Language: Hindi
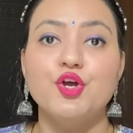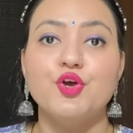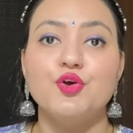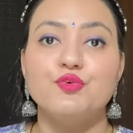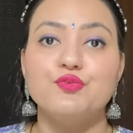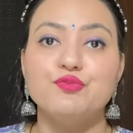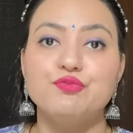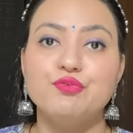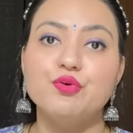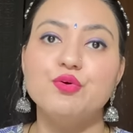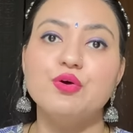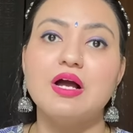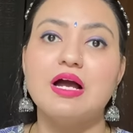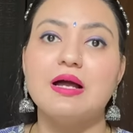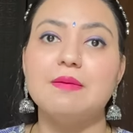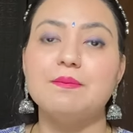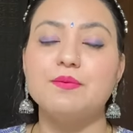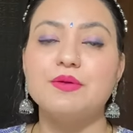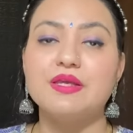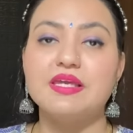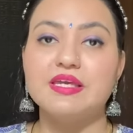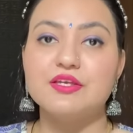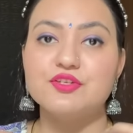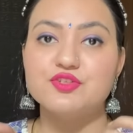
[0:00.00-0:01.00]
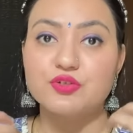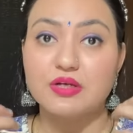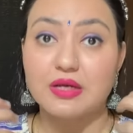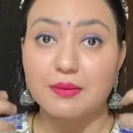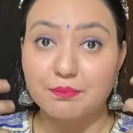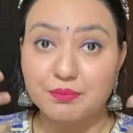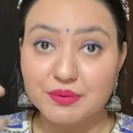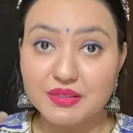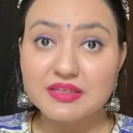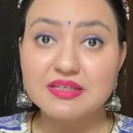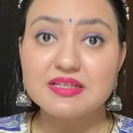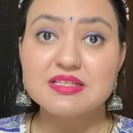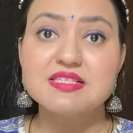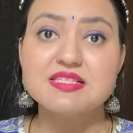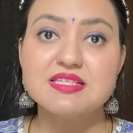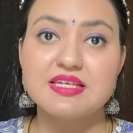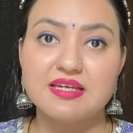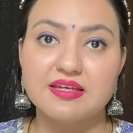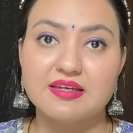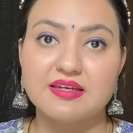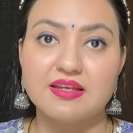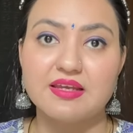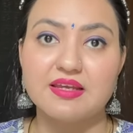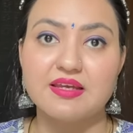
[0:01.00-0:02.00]
वो आपकी जो अपीयरेंस है
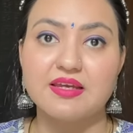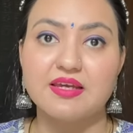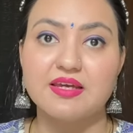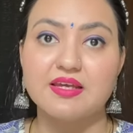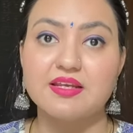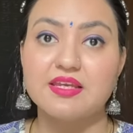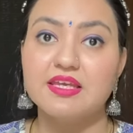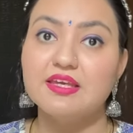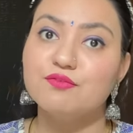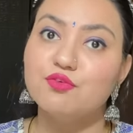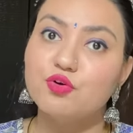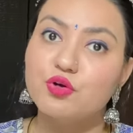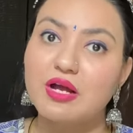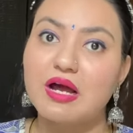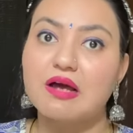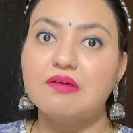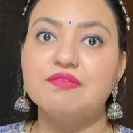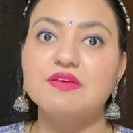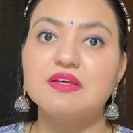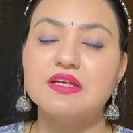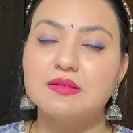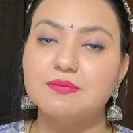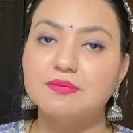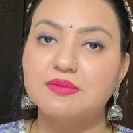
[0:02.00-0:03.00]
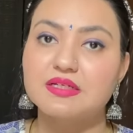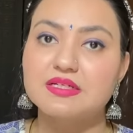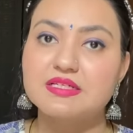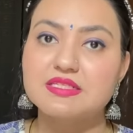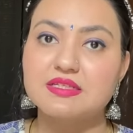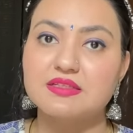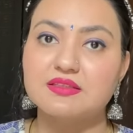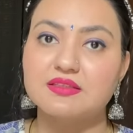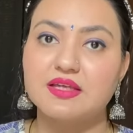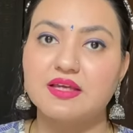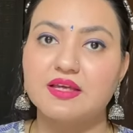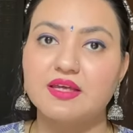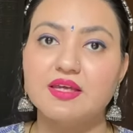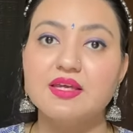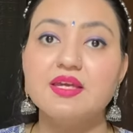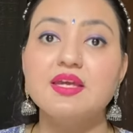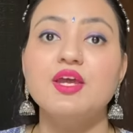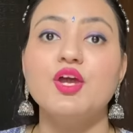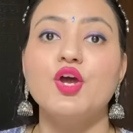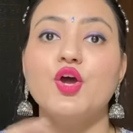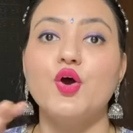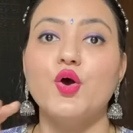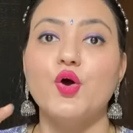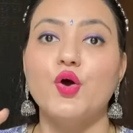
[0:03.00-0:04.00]
ग्रे हेयर की वो काफ़ी कम कर सकता है
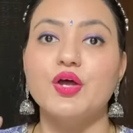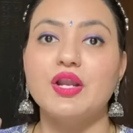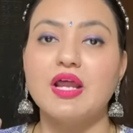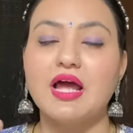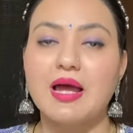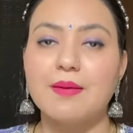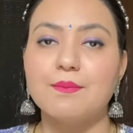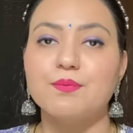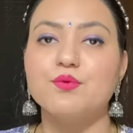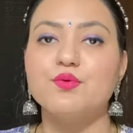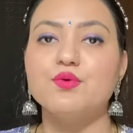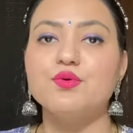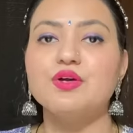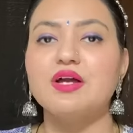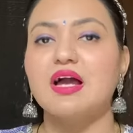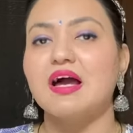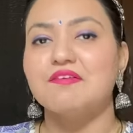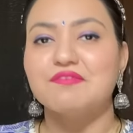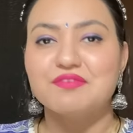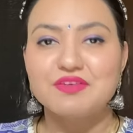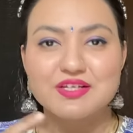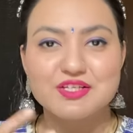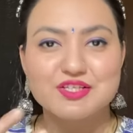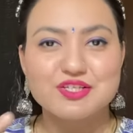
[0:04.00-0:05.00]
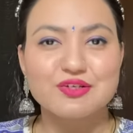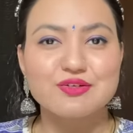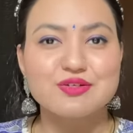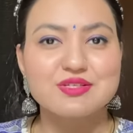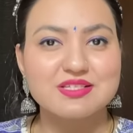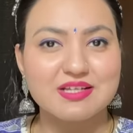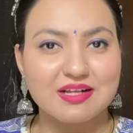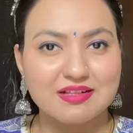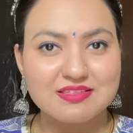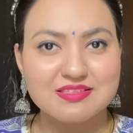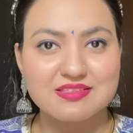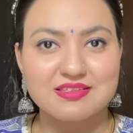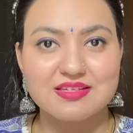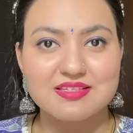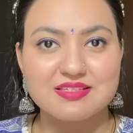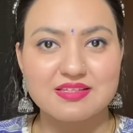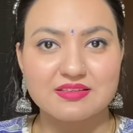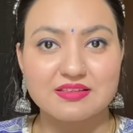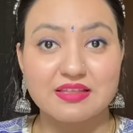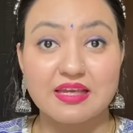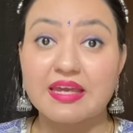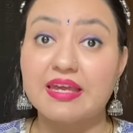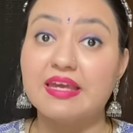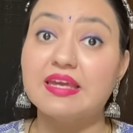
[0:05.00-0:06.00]
और आपको काफ़ी अच्छे रिजल्ट्स दे
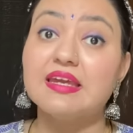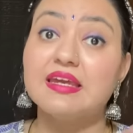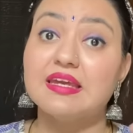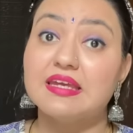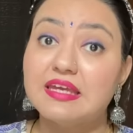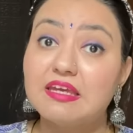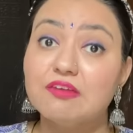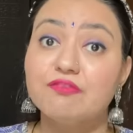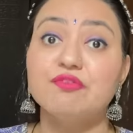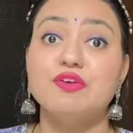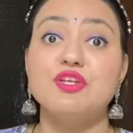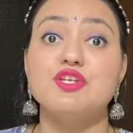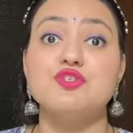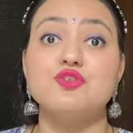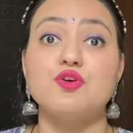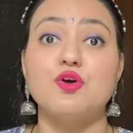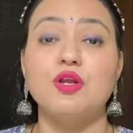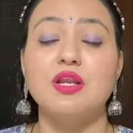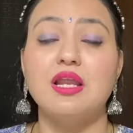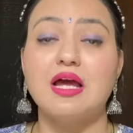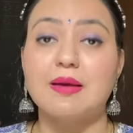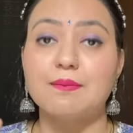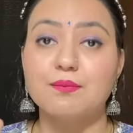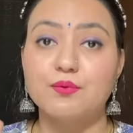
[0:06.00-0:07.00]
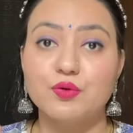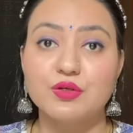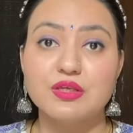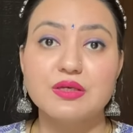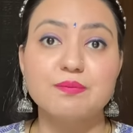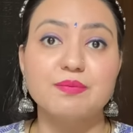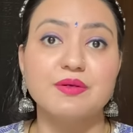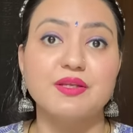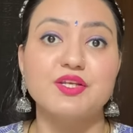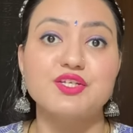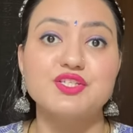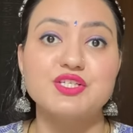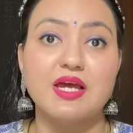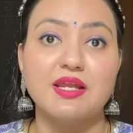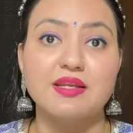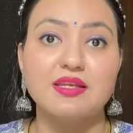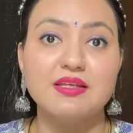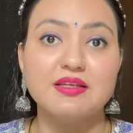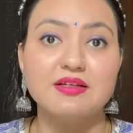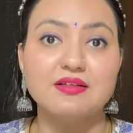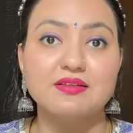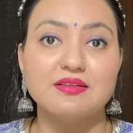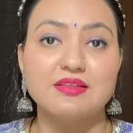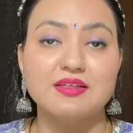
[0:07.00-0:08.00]
सकता है इफ़ एट ऑल आपको ये परेशानी
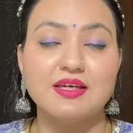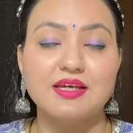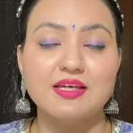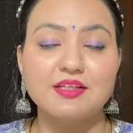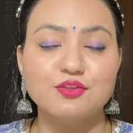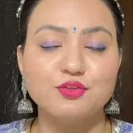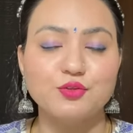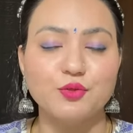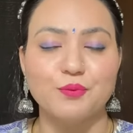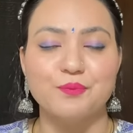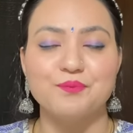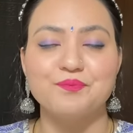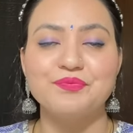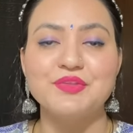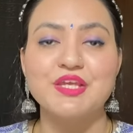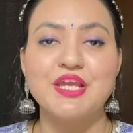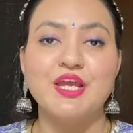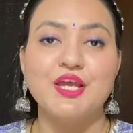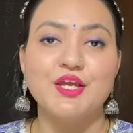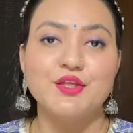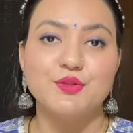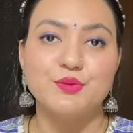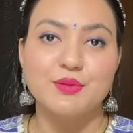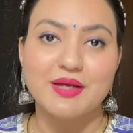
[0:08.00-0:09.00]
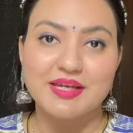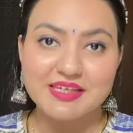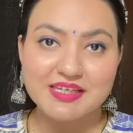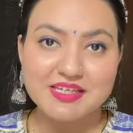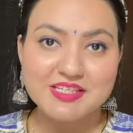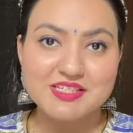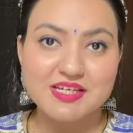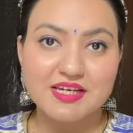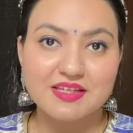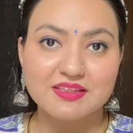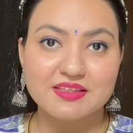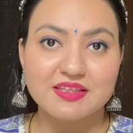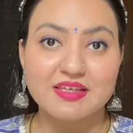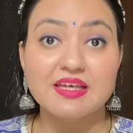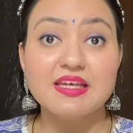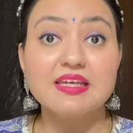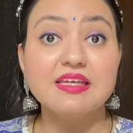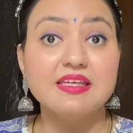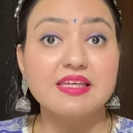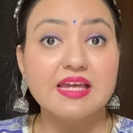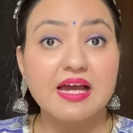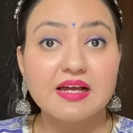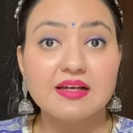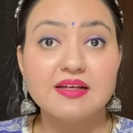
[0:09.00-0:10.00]
लगती है तो तो आइए जानते हैं
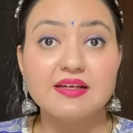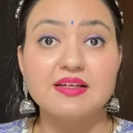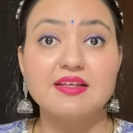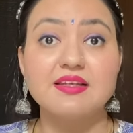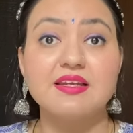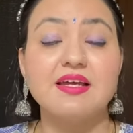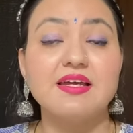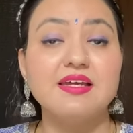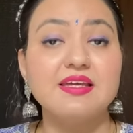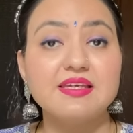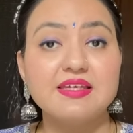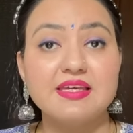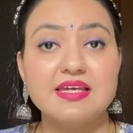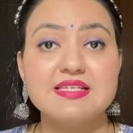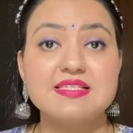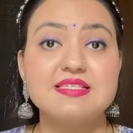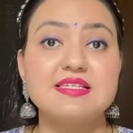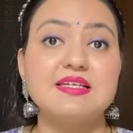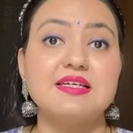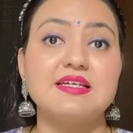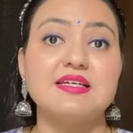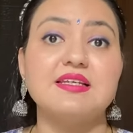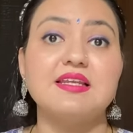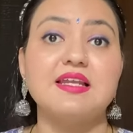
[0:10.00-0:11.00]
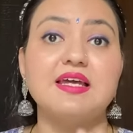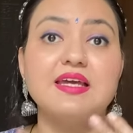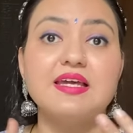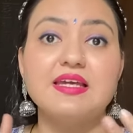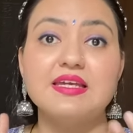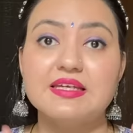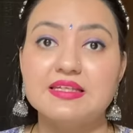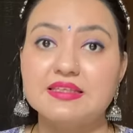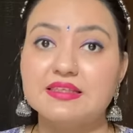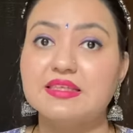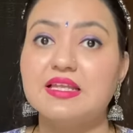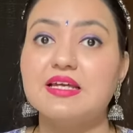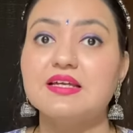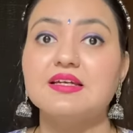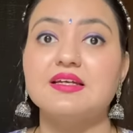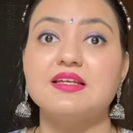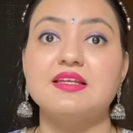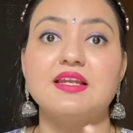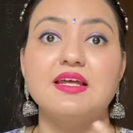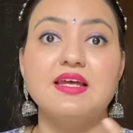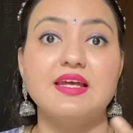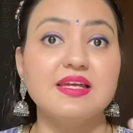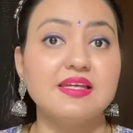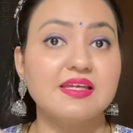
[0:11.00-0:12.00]
क्या करना है कैसे करना है कितना
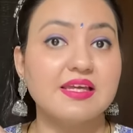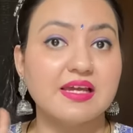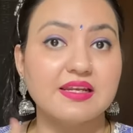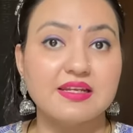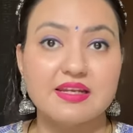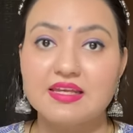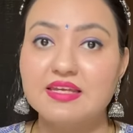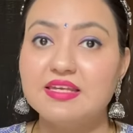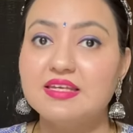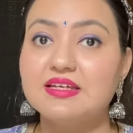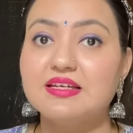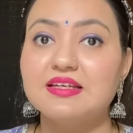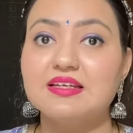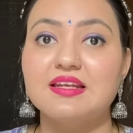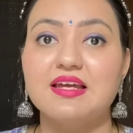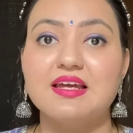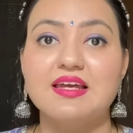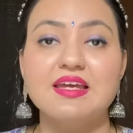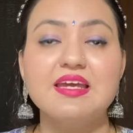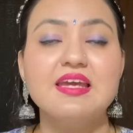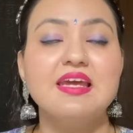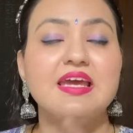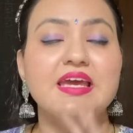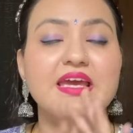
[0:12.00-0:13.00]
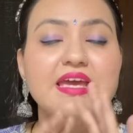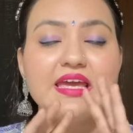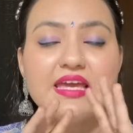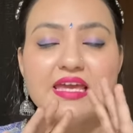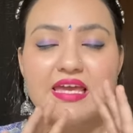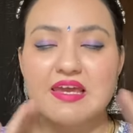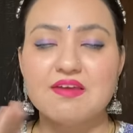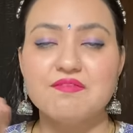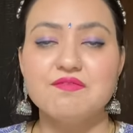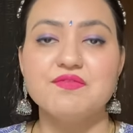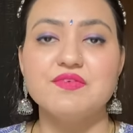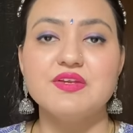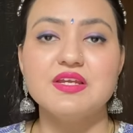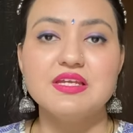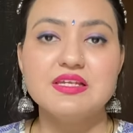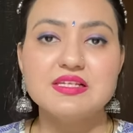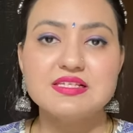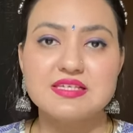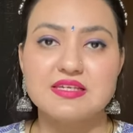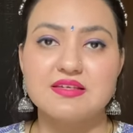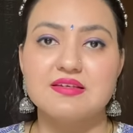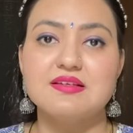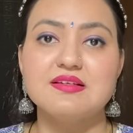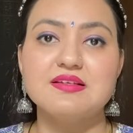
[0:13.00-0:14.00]
करना है क्या नहीं करना है एवरी
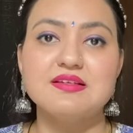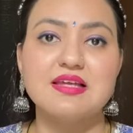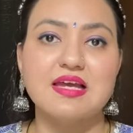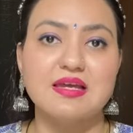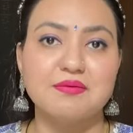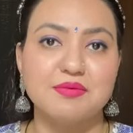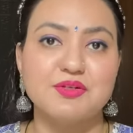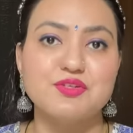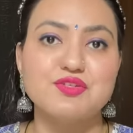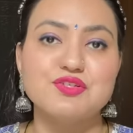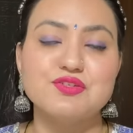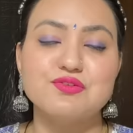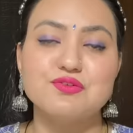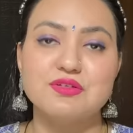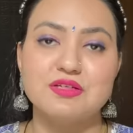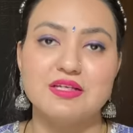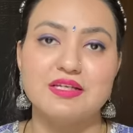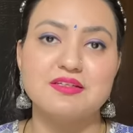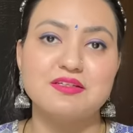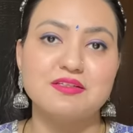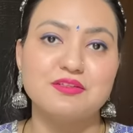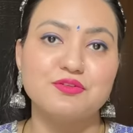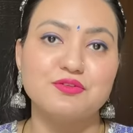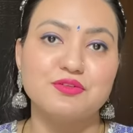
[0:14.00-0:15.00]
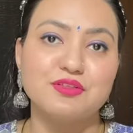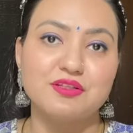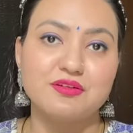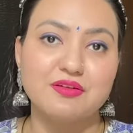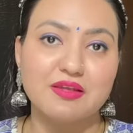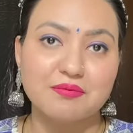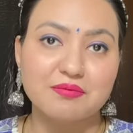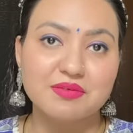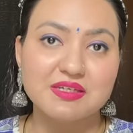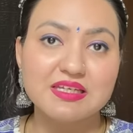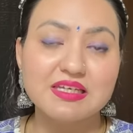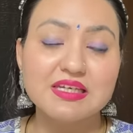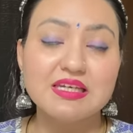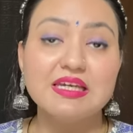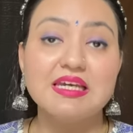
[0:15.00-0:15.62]
सिंगल डायमेंशन रिलेटेड टू द रेमेडी